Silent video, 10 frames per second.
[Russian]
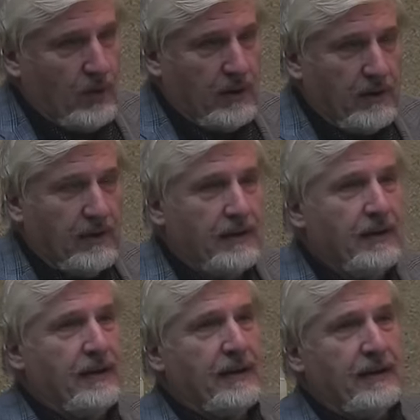около
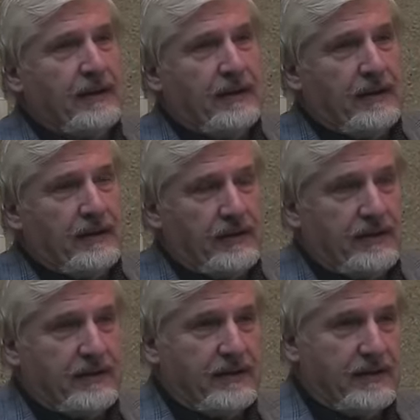
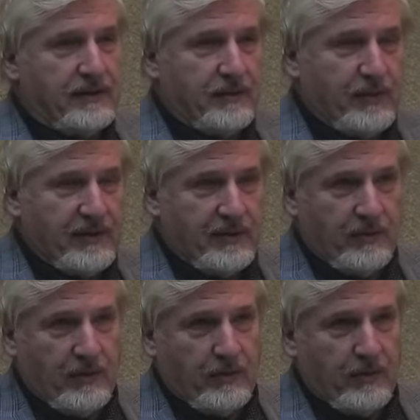65
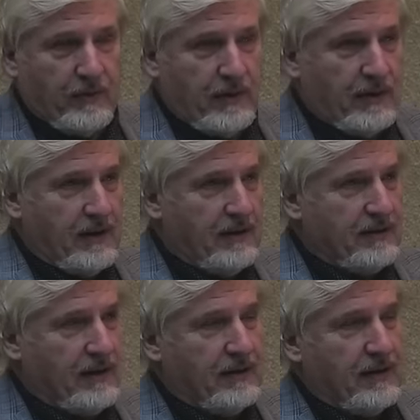миллионов лет назад,